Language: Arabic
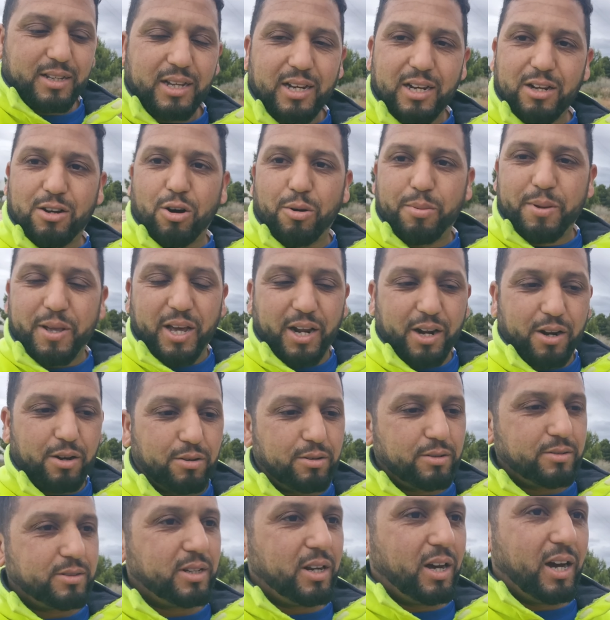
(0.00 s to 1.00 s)

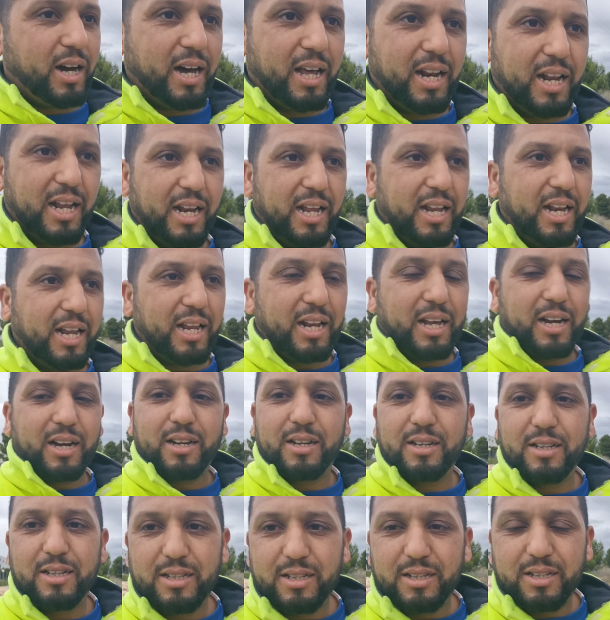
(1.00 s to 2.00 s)
الكوبيرنو لا لا لا لا
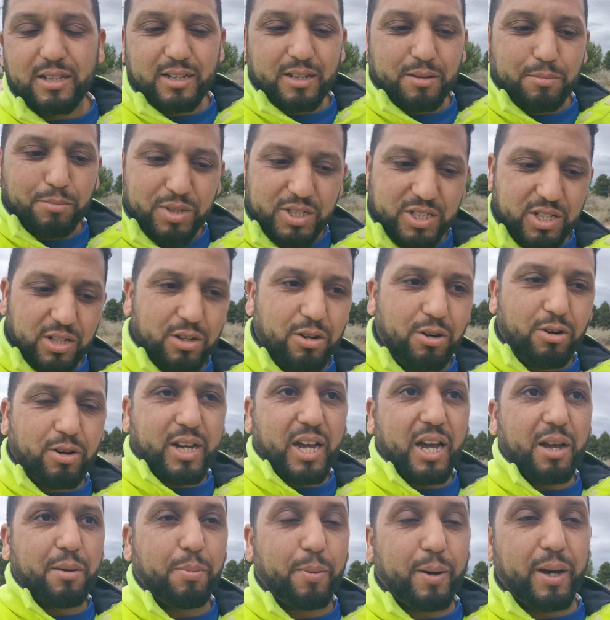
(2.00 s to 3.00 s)
المشروع
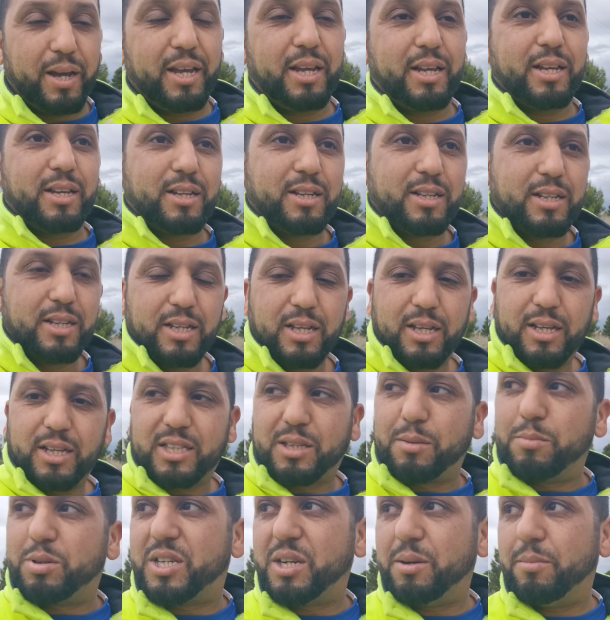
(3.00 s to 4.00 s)
كيبغي
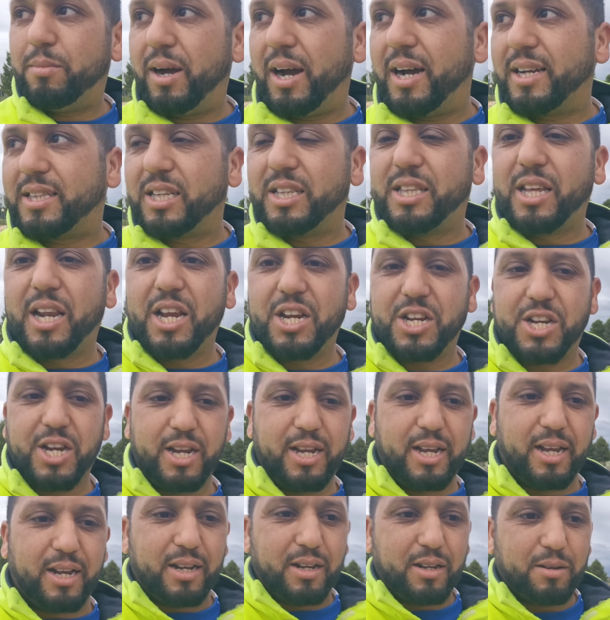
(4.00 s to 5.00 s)
تمشي معاه
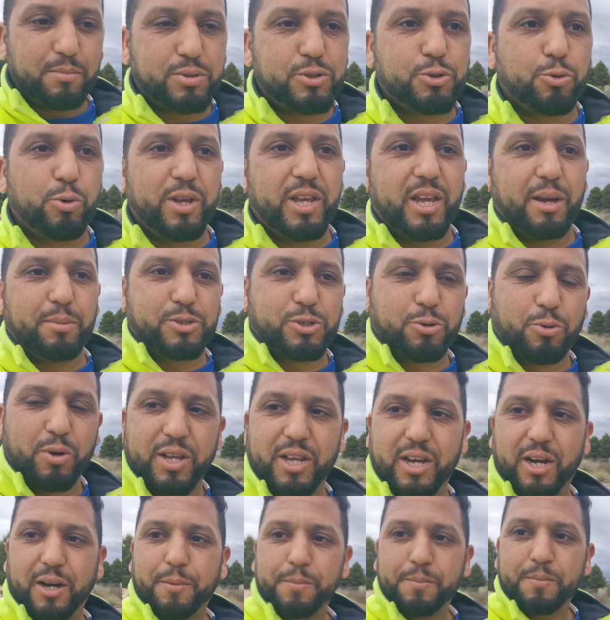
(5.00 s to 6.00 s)
تدريجيا بشويه
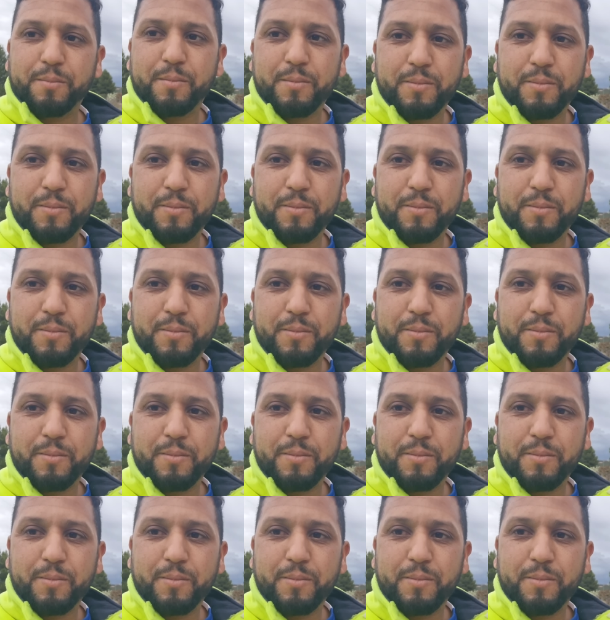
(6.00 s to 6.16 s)
بشويه